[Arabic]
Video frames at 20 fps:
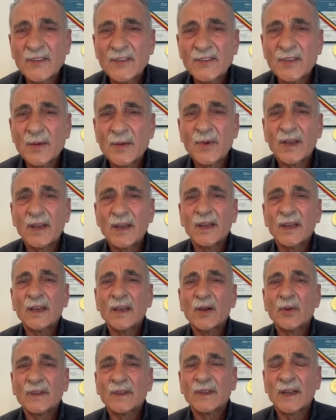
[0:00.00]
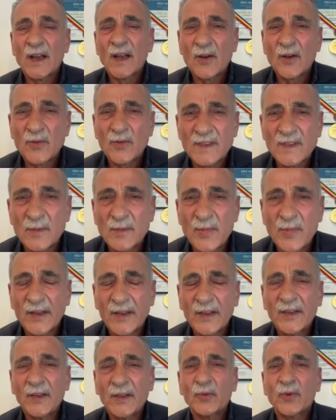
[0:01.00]
الشبكيه وتنكس
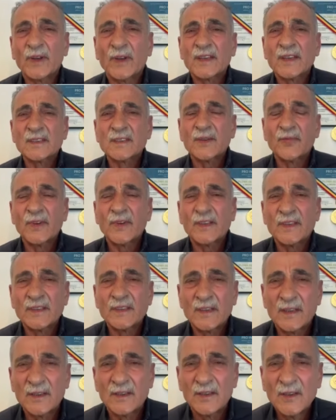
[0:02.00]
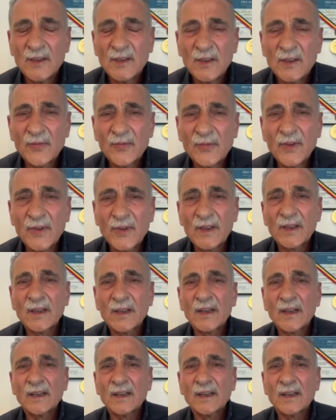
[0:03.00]
البقعي ونزيف في في